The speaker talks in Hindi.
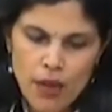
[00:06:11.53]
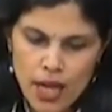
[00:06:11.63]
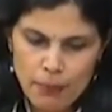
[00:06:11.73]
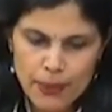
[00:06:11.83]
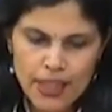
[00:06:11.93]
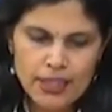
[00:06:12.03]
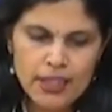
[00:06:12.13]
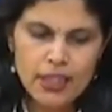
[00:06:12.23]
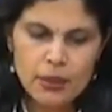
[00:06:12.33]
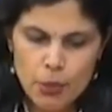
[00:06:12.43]
वहां पर
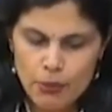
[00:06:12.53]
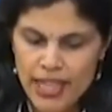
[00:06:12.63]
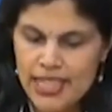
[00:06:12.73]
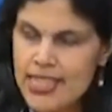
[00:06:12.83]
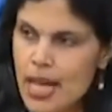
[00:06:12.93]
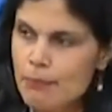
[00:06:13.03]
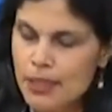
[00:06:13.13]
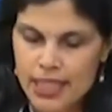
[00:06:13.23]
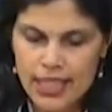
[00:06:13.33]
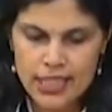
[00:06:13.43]
मोबाइल
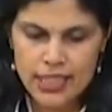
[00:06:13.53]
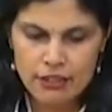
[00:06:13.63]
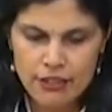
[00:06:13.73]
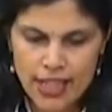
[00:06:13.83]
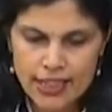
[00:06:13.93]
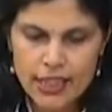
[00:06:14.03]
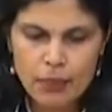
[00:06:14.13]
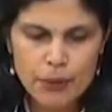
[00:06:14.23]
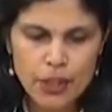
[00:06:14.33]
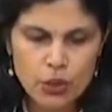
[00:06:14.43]
सैंपल कलेक्शन वैन्स का
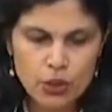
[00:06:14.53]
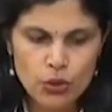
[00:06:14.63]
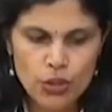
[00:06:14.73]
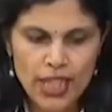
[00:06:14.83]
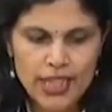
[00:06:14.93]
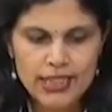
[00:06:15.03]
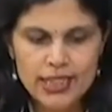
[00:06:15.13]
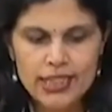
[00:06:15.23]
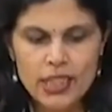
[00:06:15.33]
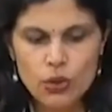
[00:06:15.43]
प्रयोग हो रहा है
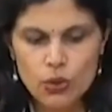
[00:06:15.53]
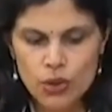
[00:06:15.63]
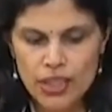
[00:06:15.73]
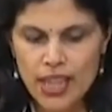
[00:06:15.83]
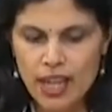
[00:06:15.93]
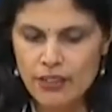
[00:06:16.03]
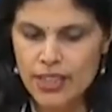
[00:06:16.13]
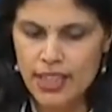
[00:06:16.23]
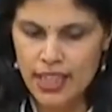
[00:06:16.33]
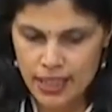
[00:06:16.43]
जिससे लोगों की
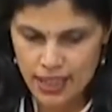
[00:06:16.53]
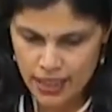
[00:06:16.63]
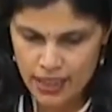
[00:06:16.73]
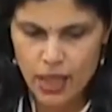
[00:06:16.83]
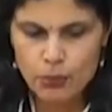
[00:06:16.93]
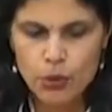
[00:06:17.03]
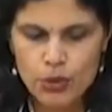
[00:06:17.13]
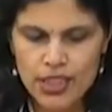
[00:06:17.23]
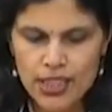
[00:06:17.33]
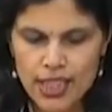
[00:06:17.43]
आवाजाही कम
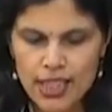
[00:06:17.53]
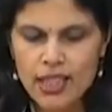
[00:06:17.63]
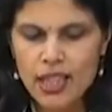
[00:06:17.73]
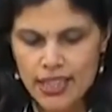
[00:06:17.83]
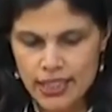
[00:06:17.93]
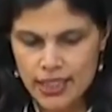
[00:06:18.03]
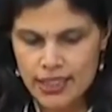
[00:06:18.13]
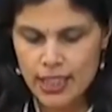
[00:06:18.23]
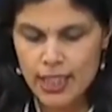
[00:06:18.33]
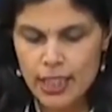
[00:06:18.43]
होती है यह
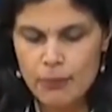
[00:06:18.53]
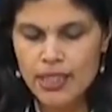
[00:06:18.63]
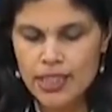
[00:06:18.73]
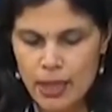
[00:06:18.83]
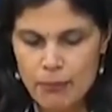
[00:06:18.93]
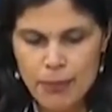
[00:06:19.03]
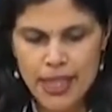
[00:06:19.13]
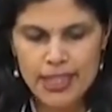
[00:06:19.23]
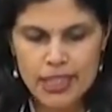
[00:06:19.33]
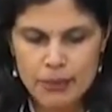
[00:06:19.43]
संक्रमण कम
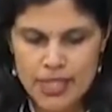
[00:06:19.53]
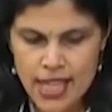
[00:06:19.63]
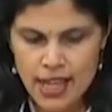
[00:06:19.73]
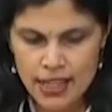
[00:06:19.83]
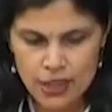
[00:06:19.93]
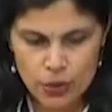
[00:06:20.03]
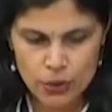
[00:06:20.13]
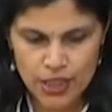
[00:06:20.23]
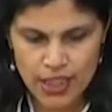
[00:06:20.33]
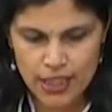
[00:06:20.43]
फैलने में सहायक
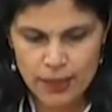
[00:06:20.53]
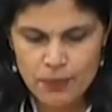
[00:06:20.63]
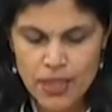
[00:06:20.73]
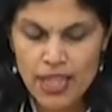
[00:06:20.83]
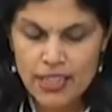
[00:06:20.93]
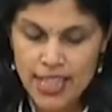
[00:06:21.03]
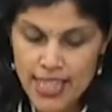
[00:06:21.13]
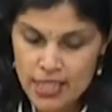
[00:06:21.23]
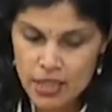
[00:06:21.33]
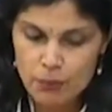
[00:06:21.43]
होता है
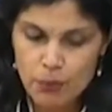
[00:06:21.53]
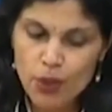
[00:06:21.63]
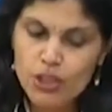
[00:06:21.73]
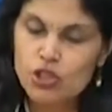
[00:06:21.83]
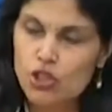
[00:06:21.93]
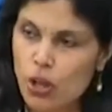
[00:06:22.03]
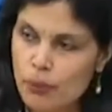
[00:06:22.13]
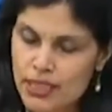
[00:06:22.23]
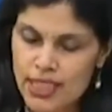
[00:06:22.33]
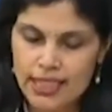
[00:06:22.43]
टेस्ट रिपोर्ट्स
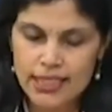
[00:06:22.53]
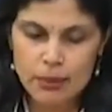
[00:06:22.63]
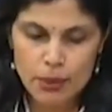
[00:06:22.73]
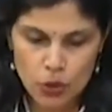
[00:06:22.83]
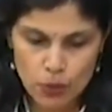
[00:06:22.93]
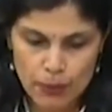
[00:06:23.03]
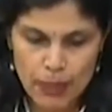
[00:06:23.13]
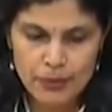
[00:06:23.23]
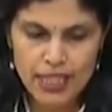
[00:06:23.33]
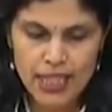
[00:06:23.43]
24 घंटे में
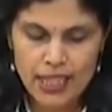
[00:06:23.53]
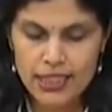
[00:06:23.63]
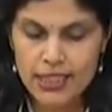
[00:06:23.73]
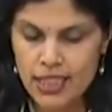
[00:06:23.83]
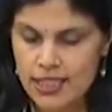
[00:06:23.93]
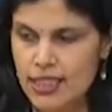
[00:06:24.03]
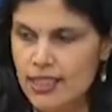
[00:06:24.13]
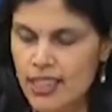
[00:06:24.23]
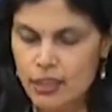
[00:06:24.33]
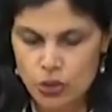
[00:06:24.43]
उपलब्ध करा दी जाती
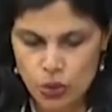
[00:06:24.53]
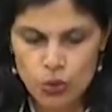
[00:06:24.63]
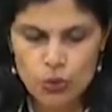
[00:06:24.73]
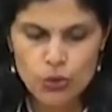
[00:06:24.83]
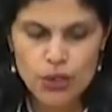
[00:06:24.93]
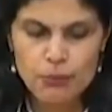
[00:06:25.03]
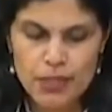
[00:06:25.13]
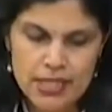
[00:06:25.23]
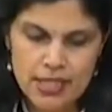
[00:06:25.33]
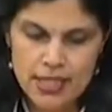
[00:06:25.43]
हैं जो उन्होंने
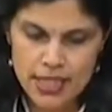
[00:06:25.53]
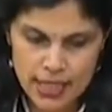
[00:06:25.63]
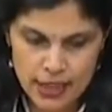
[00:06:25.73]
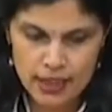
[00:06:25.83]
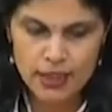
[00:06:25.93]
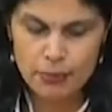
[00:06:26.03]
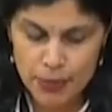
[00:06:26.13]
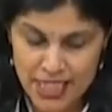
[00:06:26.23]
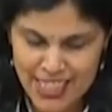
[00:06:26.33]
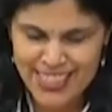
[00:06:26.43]
प्रशंसनीय
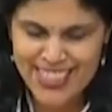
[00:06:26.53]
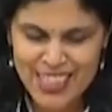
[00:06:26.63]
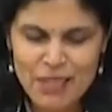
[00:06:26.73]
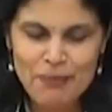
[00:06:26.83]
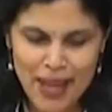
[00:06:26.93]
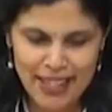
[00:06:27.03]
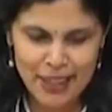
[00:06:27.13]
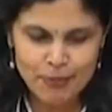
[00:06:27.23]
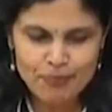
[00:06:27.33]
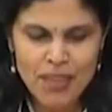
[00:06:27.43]
प्रशंसनीय
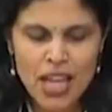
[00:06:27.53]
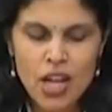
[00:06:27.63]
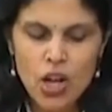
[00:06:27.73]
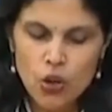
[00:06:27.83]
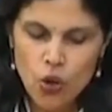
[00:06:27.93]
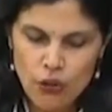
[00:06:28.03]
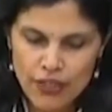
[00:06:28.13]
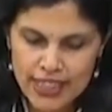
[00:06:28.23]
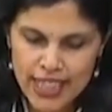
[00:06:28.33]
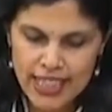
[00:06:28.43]
पाया
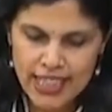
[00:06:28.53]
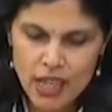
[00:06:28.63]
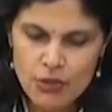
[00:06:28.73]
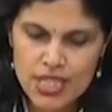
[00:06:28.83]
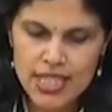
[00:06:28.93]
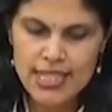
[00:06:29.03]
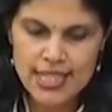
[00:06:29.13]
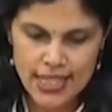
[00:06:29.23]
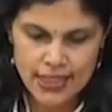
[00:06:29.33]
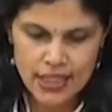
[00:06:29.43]
कोविड टेली काउंसलिंग
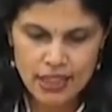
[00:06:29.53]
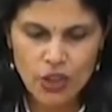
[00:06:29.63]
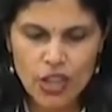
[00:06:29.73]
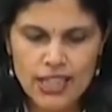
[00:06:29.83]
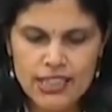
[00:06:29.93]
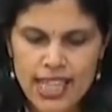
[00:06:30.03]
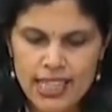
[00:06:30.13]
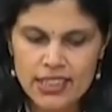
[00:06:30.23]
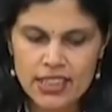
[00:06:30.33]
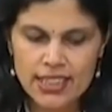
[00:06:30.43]
सेंटर और
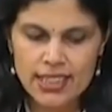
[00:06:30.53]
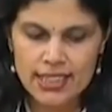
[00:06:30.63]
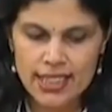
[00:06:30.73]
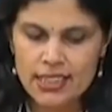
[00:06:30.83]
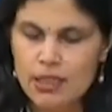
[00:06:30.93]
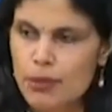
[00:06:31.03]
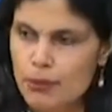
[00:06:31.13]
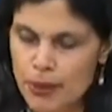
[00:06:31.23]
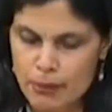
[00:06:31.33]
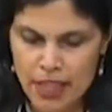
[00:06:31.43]
कंटैक्ट ट्रेसिंग सेंटर भी
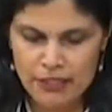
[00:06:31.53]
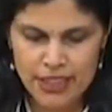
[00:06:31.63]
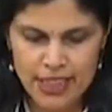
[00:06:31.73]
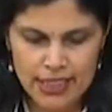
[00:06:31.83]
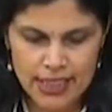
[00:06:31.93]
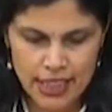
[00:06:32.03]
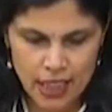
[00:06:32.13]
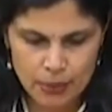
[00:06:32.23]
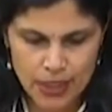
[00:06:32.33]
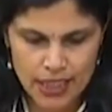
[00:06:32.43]
प्रभावी ढंग से
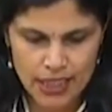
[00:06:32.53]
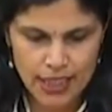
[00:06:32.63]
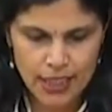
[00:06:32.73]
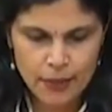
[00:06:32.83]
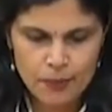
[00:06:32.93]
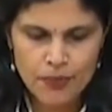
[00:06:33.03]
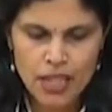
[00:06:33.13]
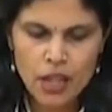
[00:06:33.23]
काम कर रहे हैं